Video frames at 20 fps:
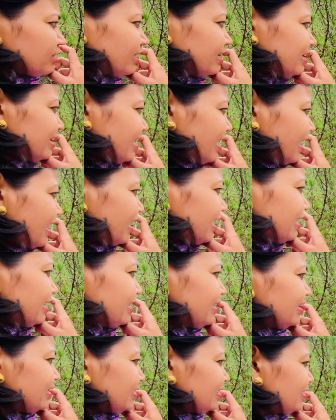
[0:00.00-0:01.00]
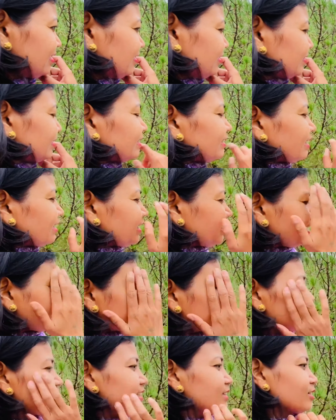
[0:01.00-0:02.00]
नहीं यार धनुष जाने कहाँ चलती
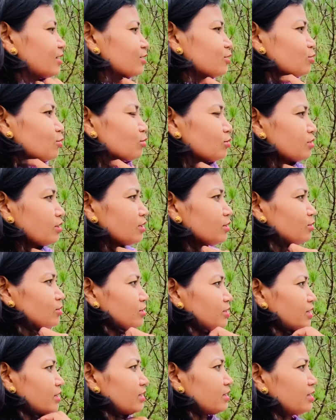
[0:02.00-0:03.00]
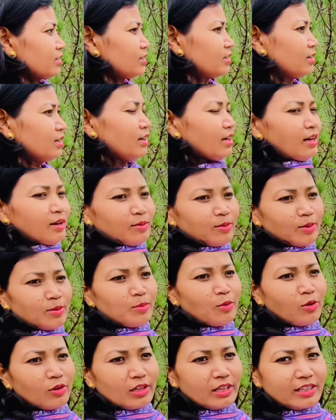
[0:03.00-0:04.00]
है धनुष नहीं तो
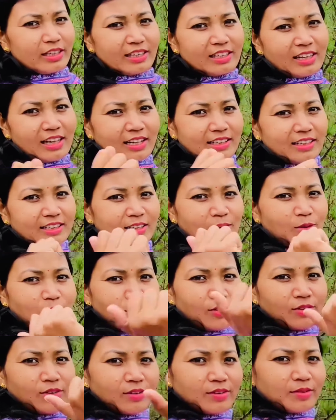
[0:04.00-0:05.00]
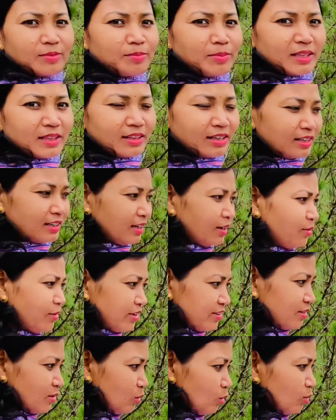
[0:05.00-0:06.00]
मोगली कैसे लाता था वो पत्थर का वो
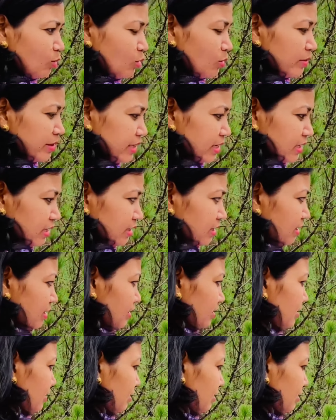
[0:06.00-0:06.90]
ऐसे घूम घूम के जाता था